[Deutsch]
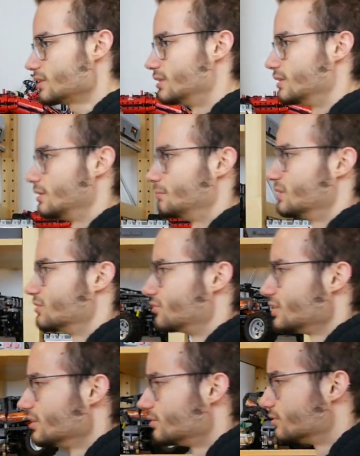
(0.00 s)
äh,
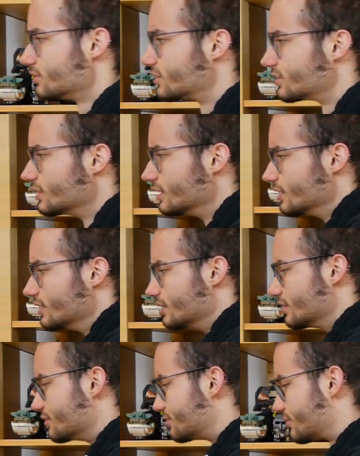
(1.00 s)

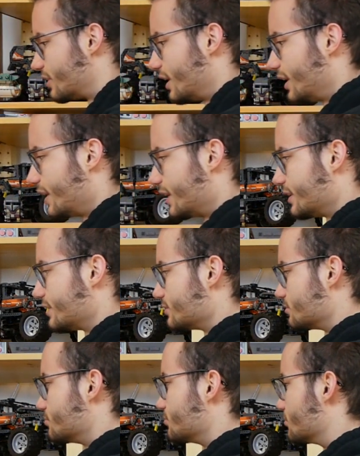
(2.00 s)

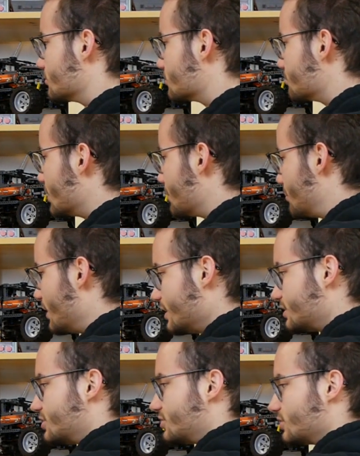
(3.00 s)
Manövrierungsfreiheiten und mehr
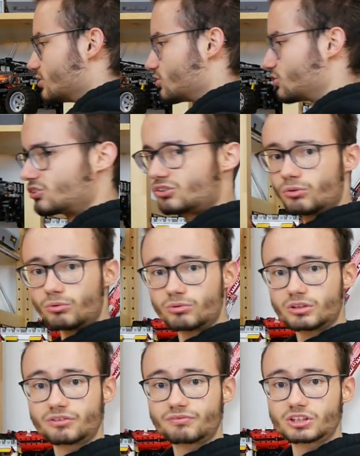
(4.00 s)
Platz.
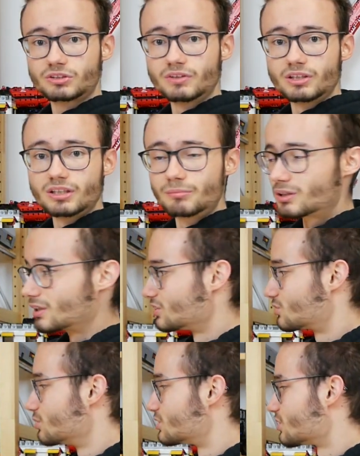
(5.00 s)
So, ich verschwinde hier mal
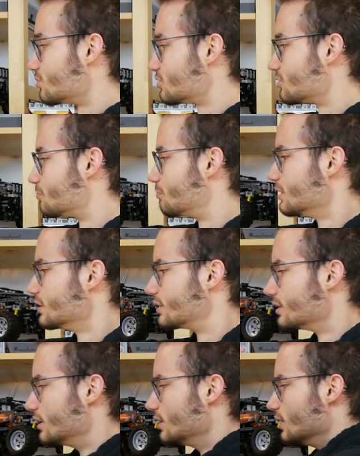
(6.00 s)
ganz kurz aus dem Bild.
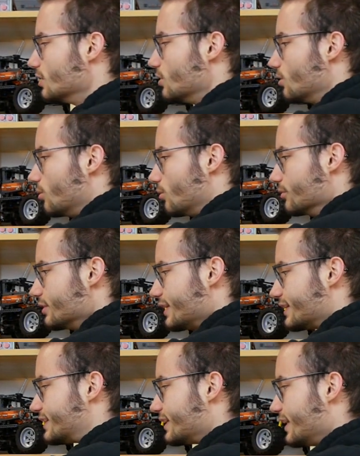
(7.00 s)
Und
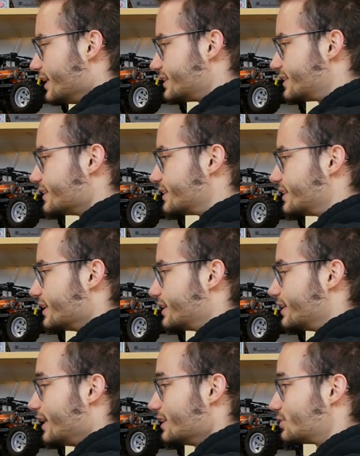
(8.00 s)
das erste
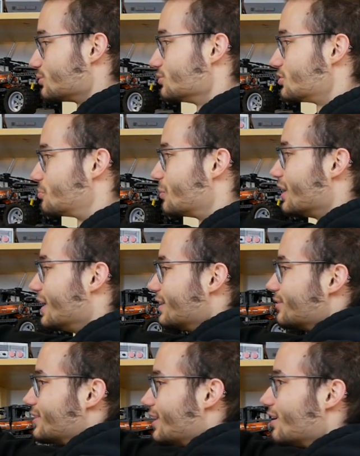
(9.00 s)
Set, das uns
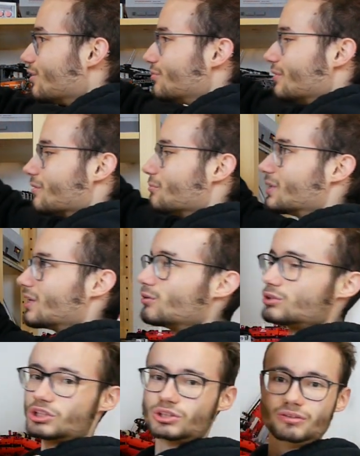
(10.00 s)
beehrt und darauf habe ich mich
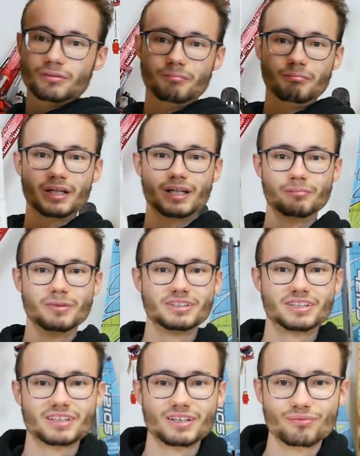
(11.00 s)
auch schon
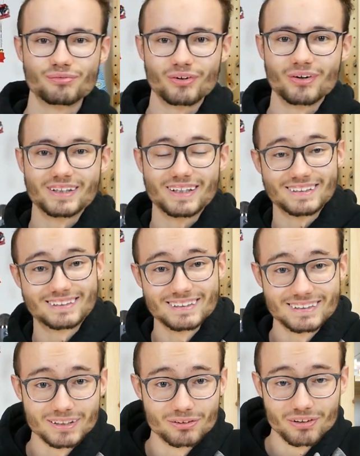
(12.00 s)
megamäßig gefreut. Es
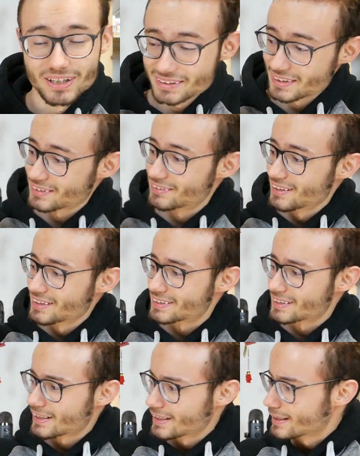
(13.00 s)
ist die Racer
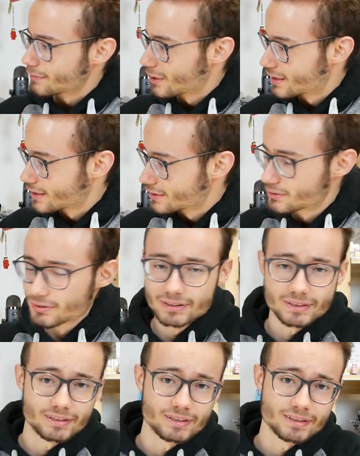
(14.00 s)
Crest. Ich meine
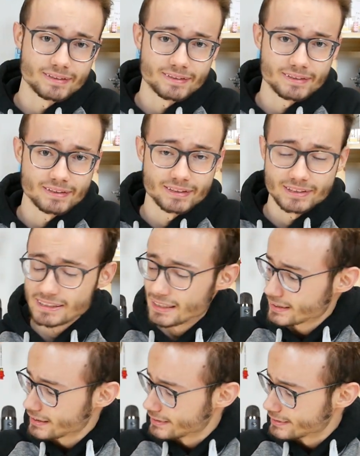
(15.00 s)
natürlich das äh,
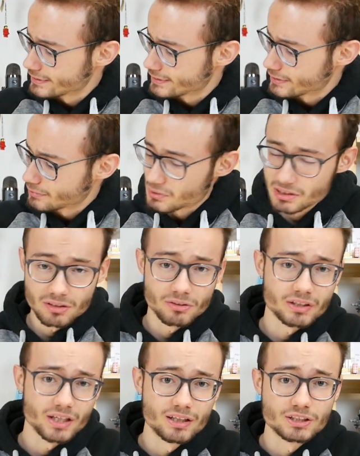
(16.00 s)
Shuttle des
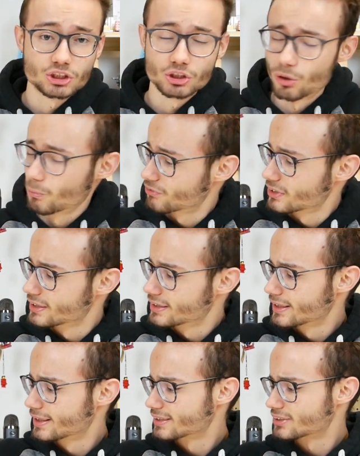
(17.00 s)
mandalorianischen
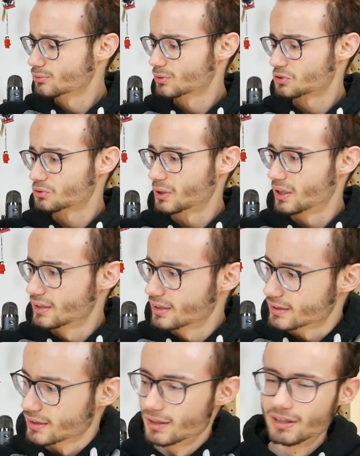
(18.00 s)
Kopfgeldjägers oder so
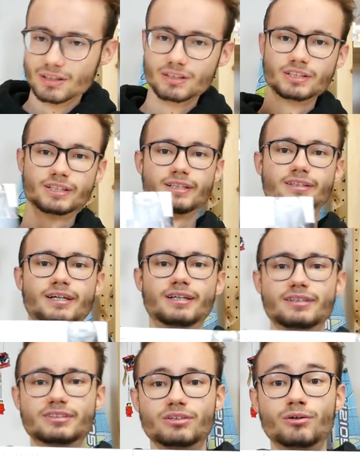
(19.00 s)
ähnlich. Steht hier
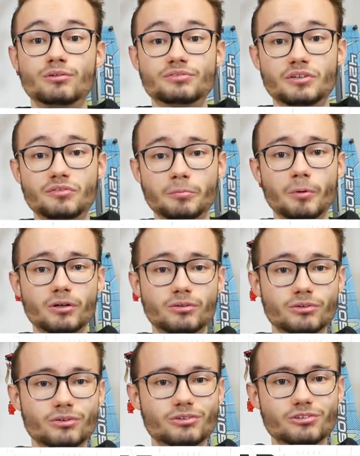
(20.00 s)
allerdings auch auf der
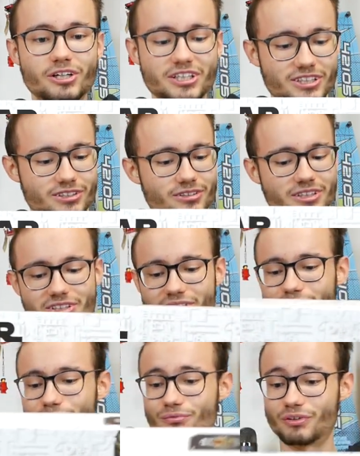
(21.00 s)
Verpackung noch Racer Crest
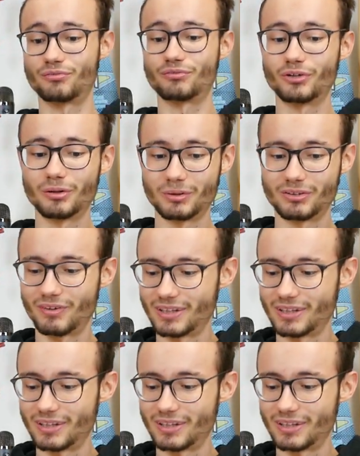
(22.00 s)
drauf. Ich freue mich